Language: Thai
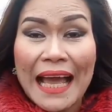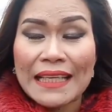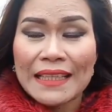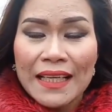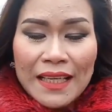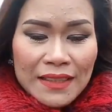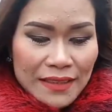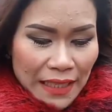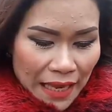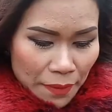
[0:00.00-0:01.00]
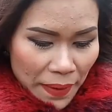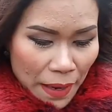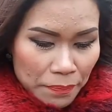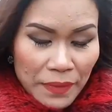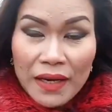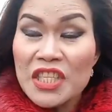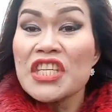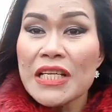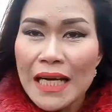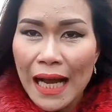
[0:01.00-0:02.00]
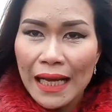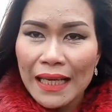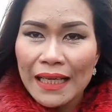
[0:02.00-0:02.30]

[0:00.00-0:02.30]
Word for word: การณ์สถานภาพเหยื่อ